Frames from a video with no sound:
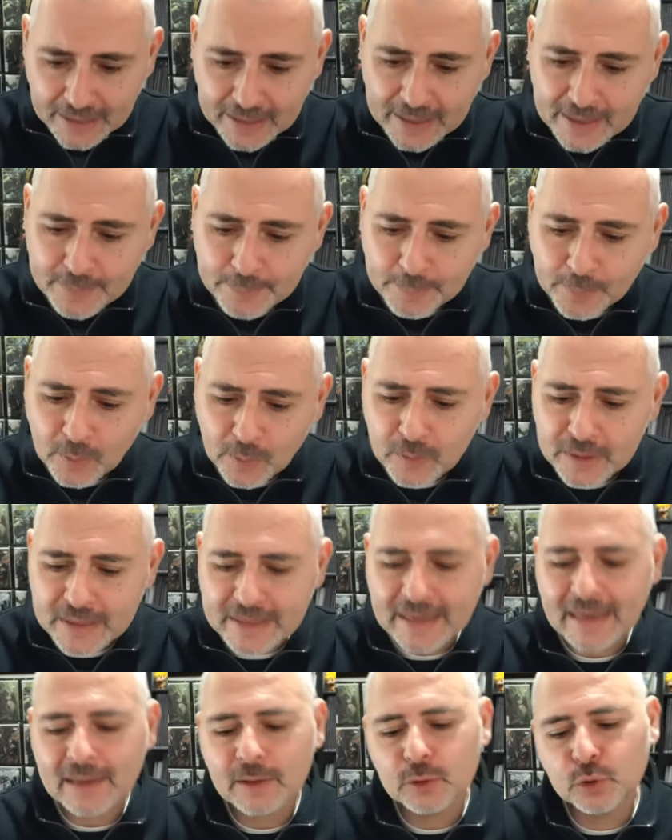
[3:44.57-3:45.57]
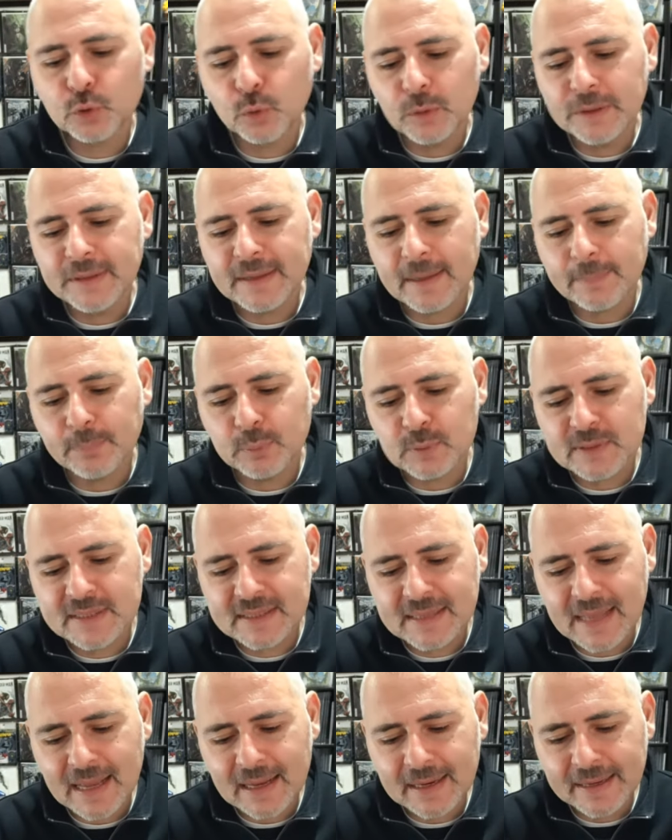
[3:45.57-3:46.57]
e poi cartolina
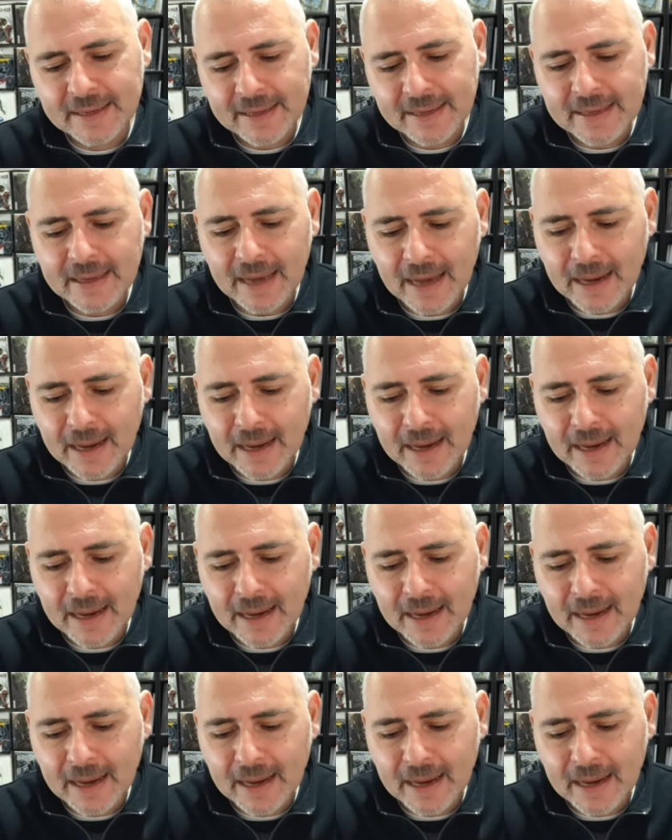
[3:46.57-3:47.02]
postale e